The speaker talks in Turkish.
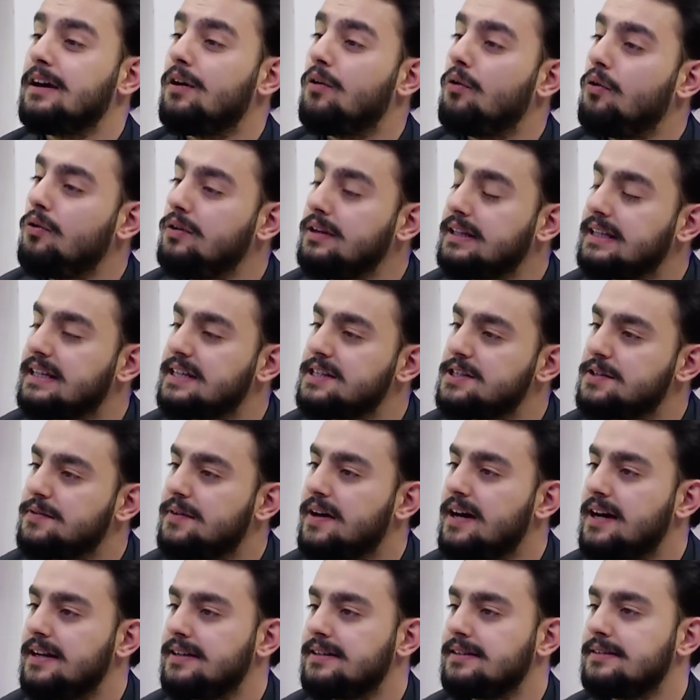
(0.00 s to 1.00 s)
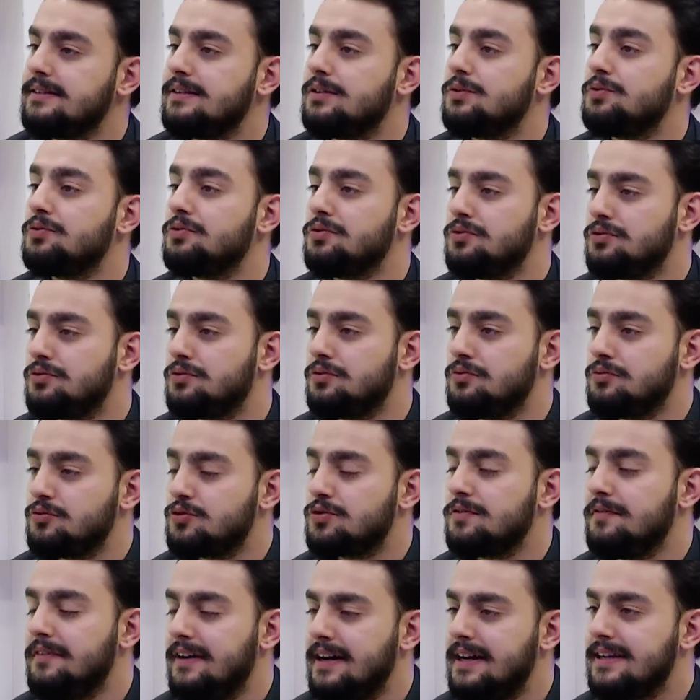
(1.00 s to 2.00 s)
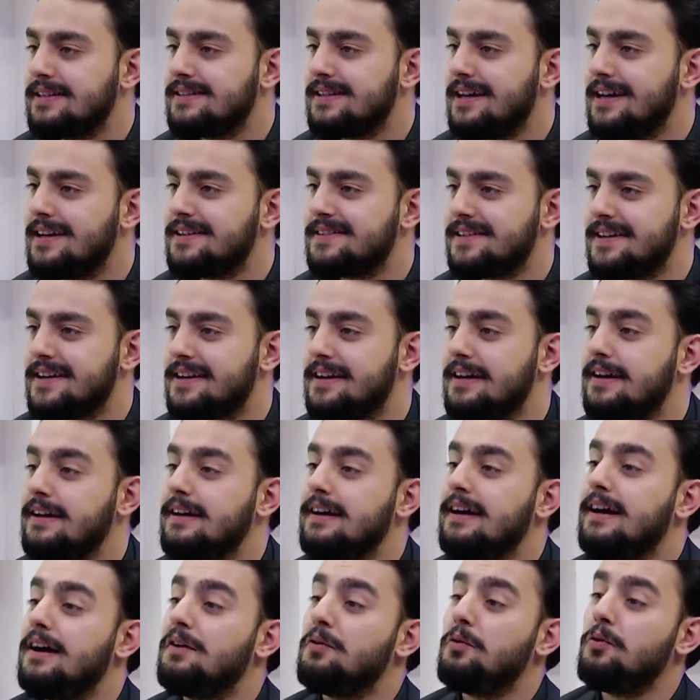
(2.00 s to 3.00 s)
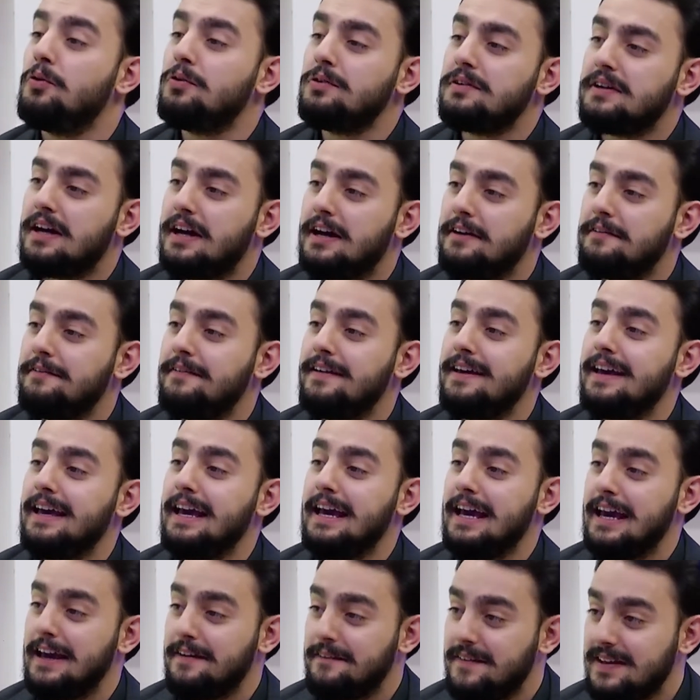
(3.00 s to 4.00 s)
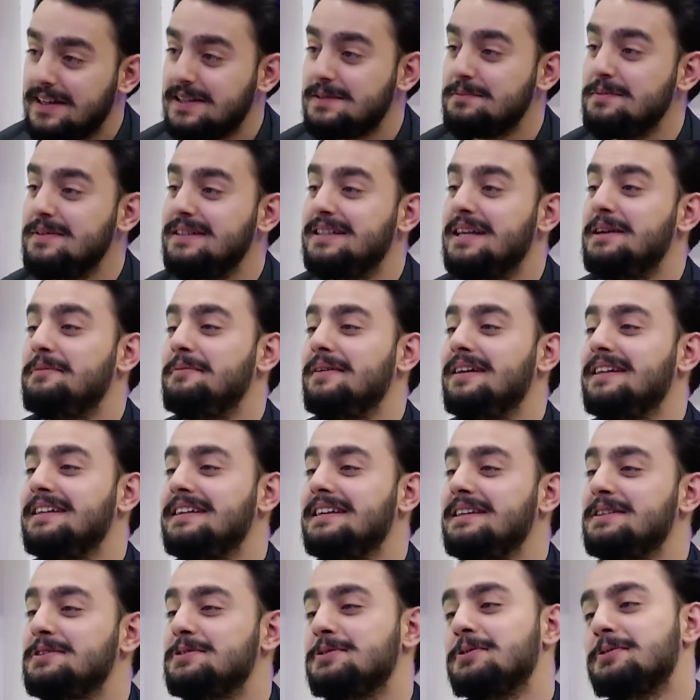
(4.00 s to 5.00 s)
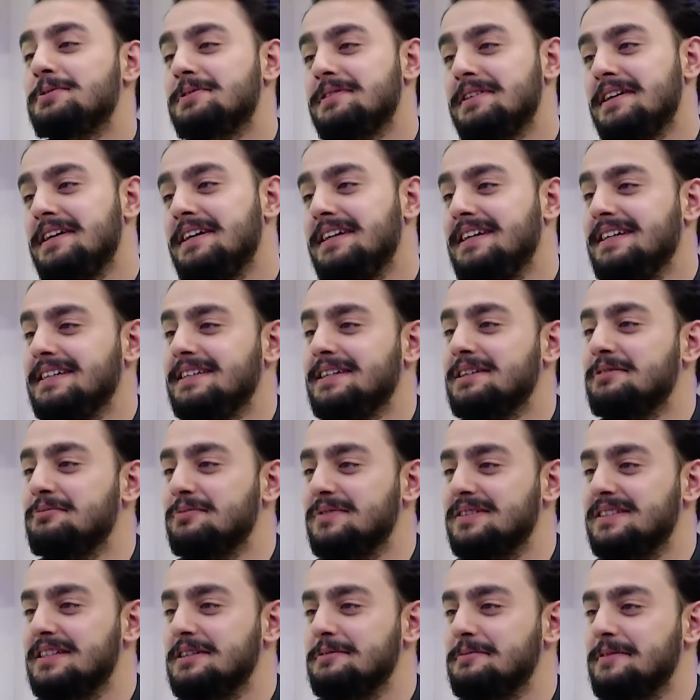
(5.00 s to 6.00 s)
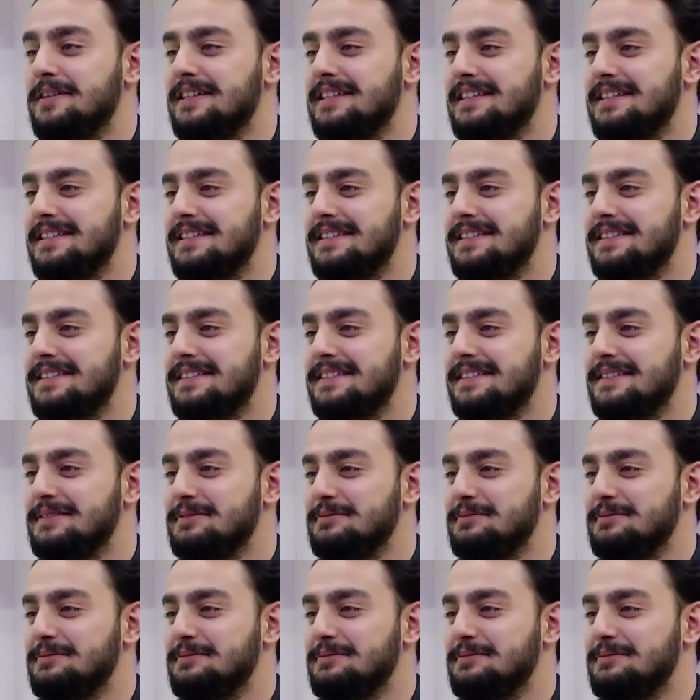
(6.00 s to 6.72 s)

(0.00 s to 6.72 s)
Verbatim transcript: 12 e, civarlarında uyuduğumuzu varsaysak o kahveye evet mi demeliyiz yoksa hayır mı demeliyiz?